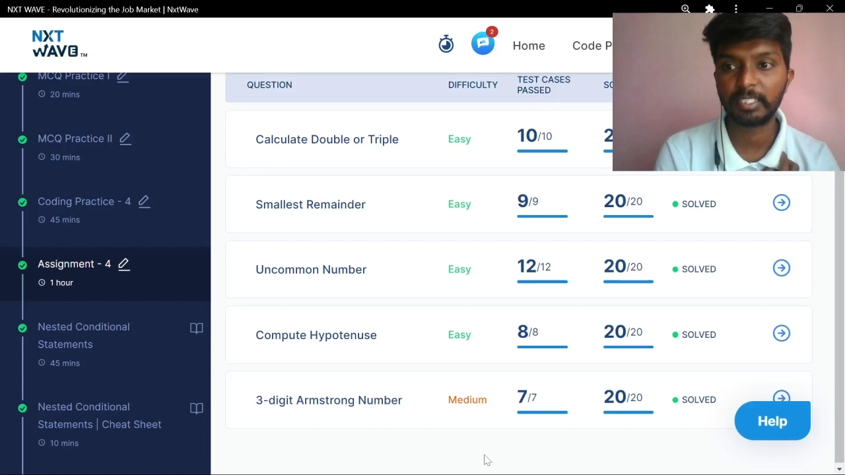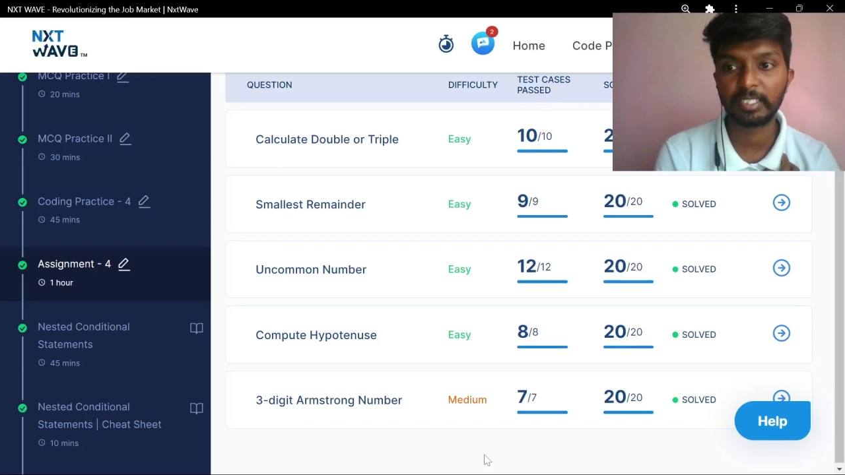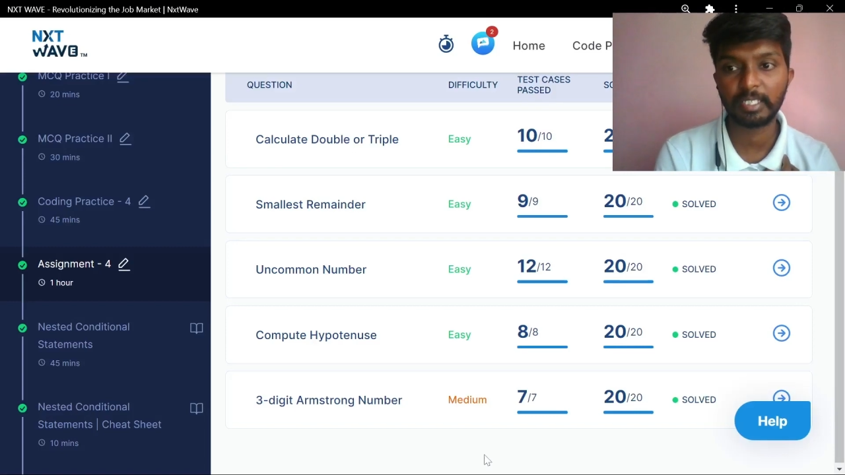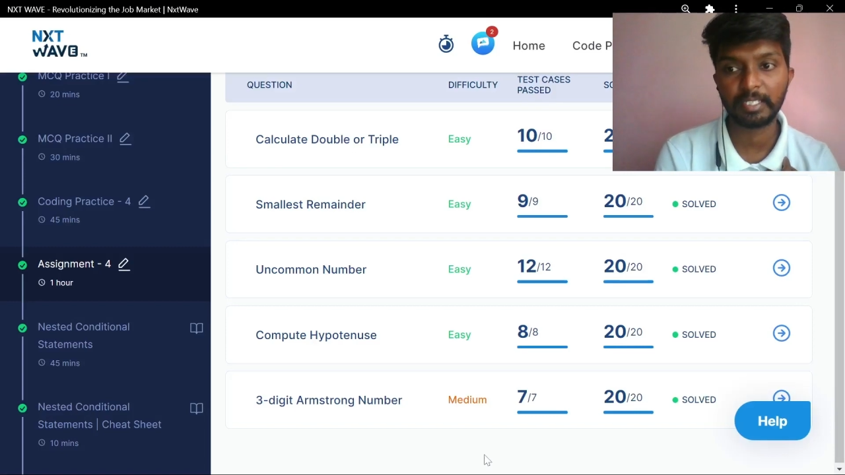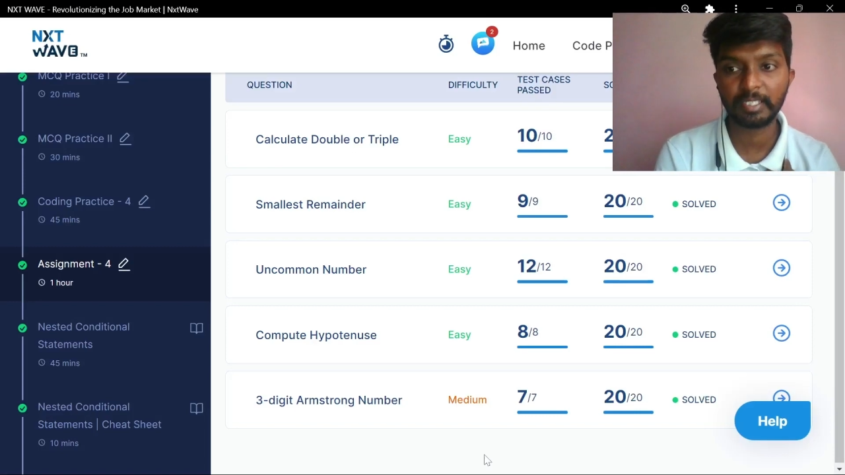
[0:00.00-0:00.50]

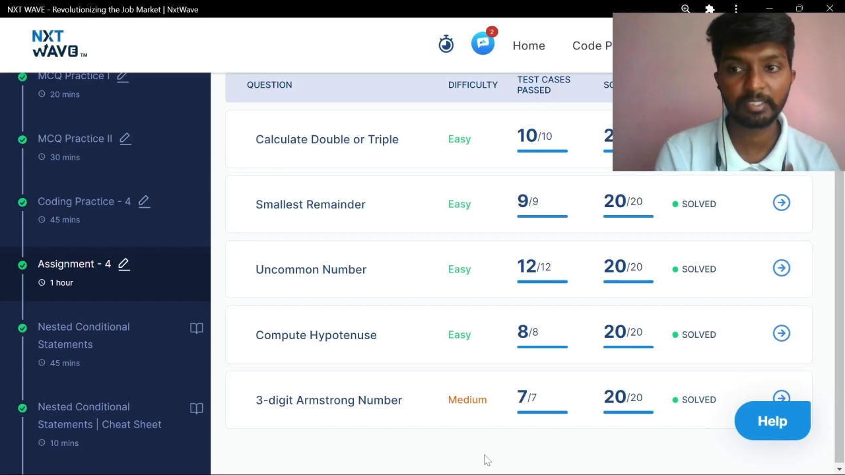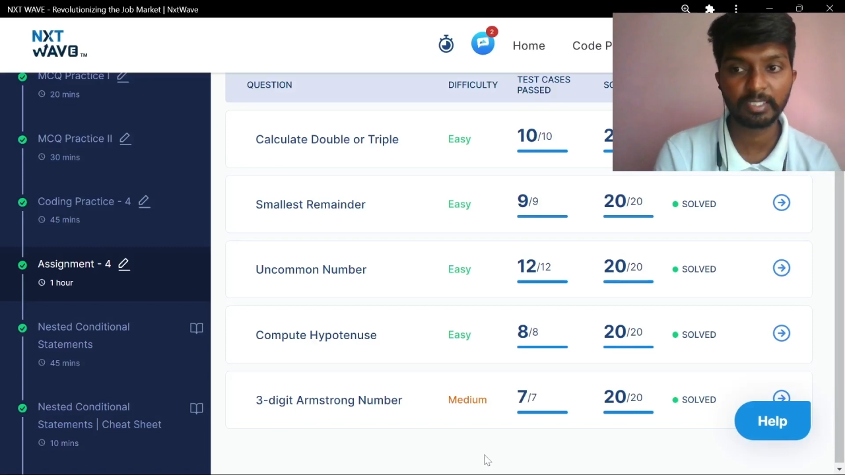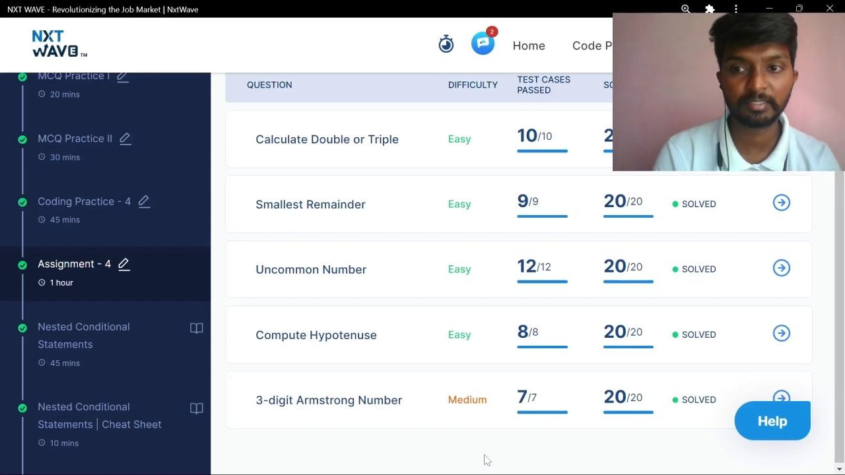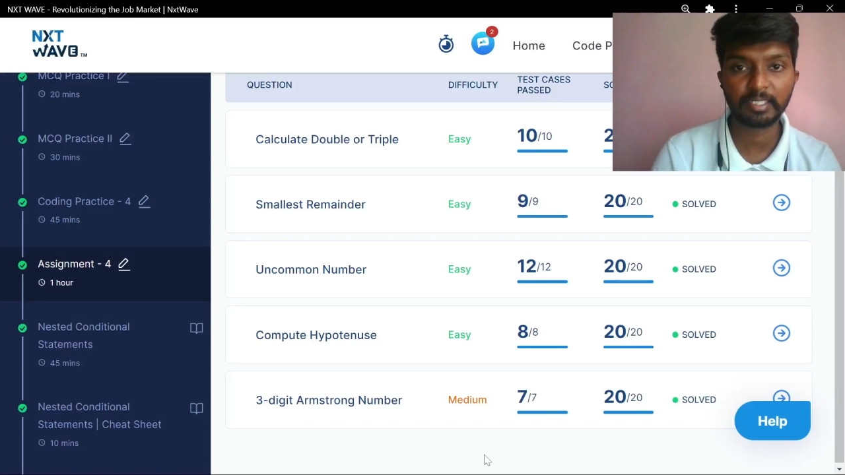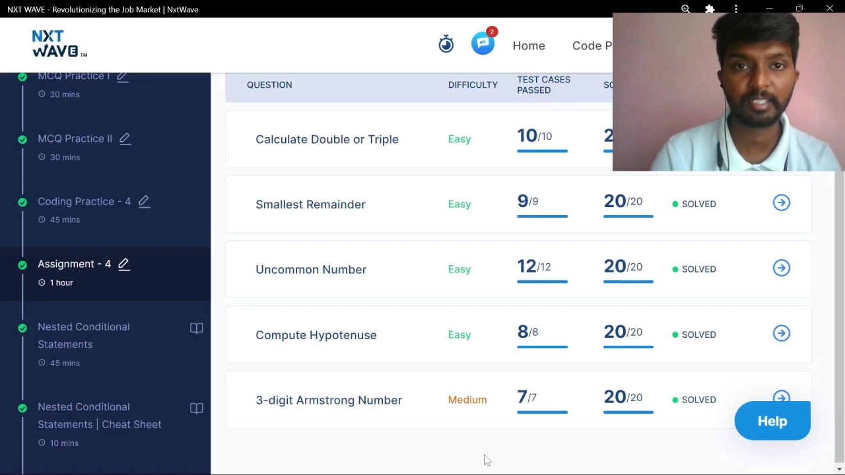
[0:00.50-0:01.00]
చే అందరు
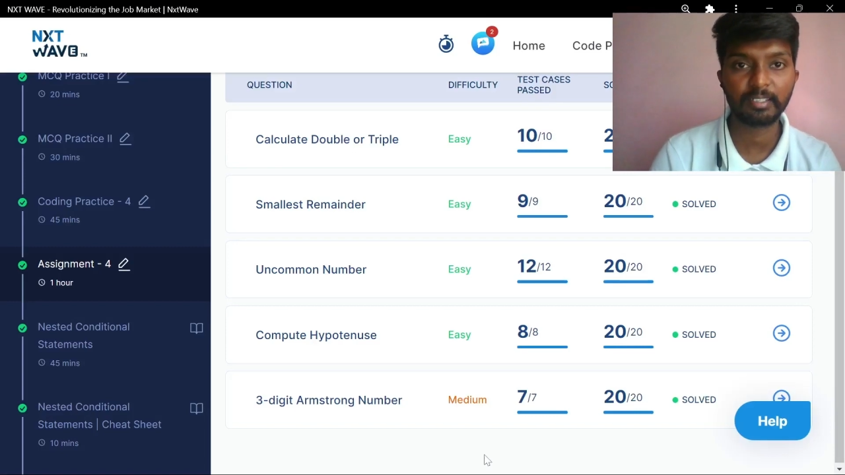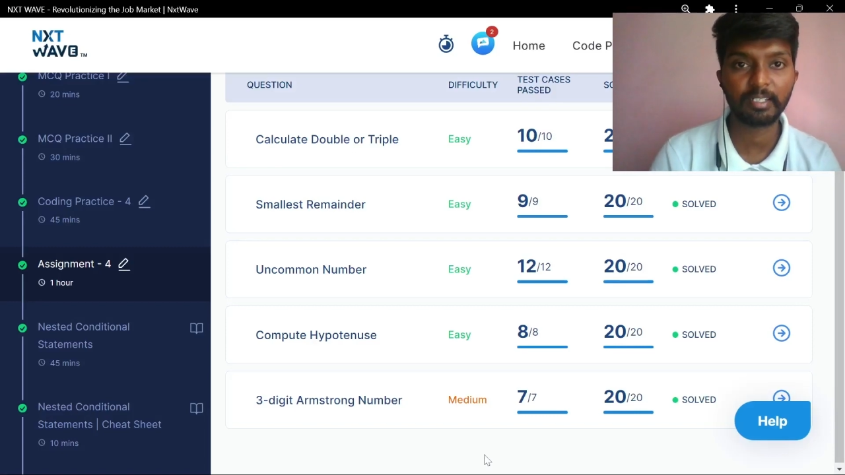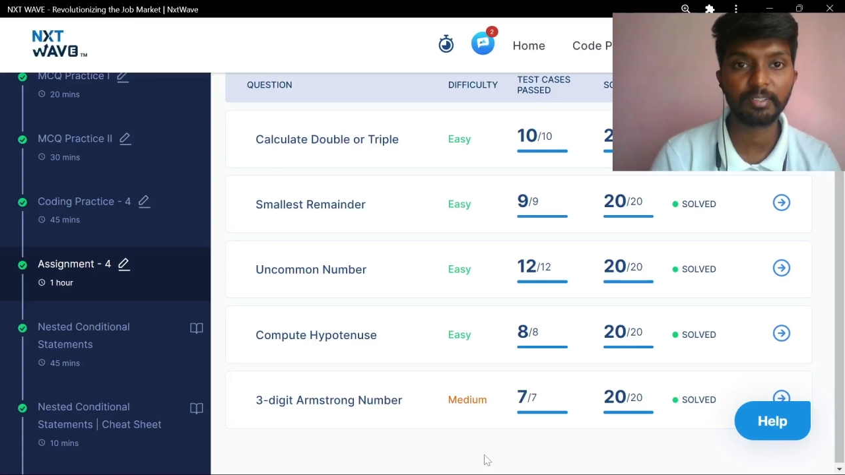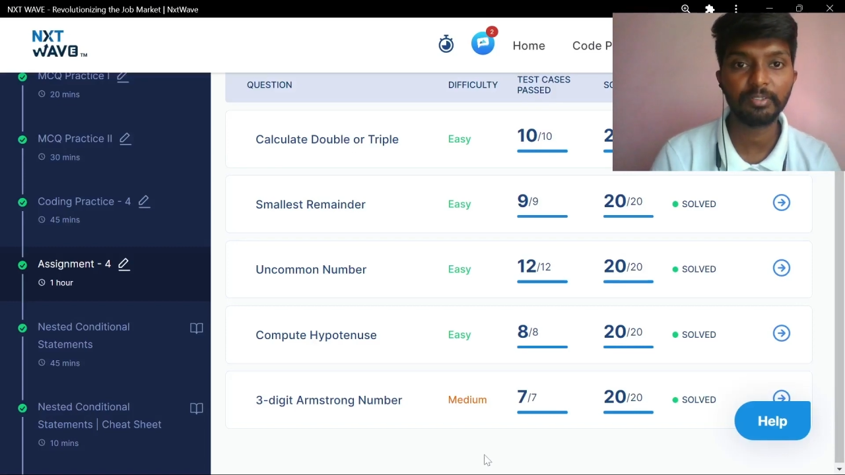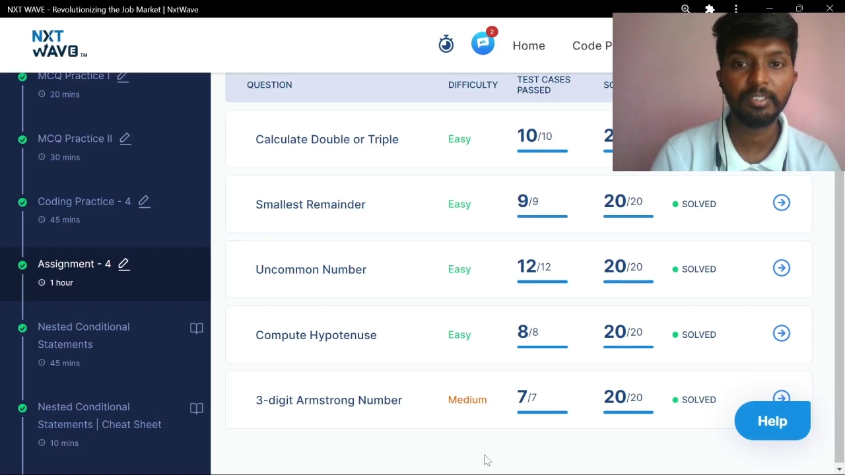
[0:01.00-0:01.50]
చేస్తారని
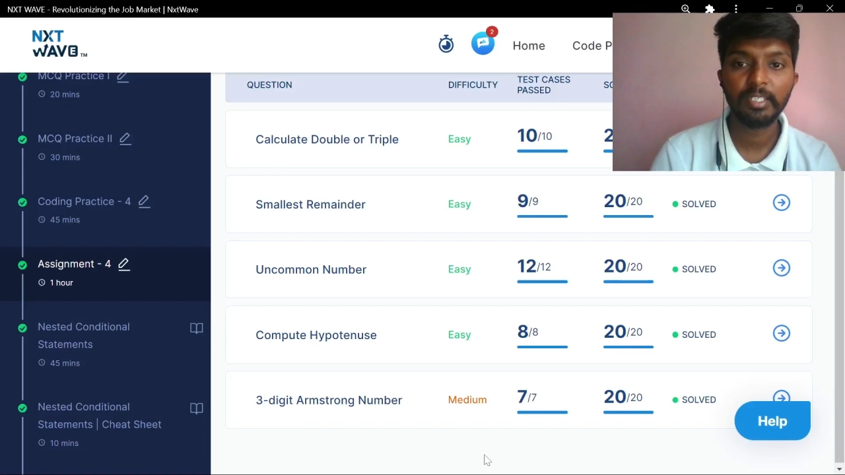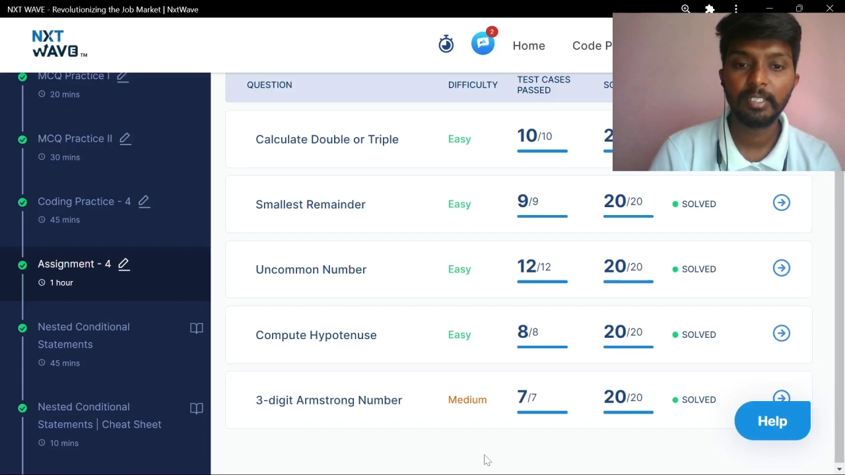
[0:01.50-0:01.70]
కాదు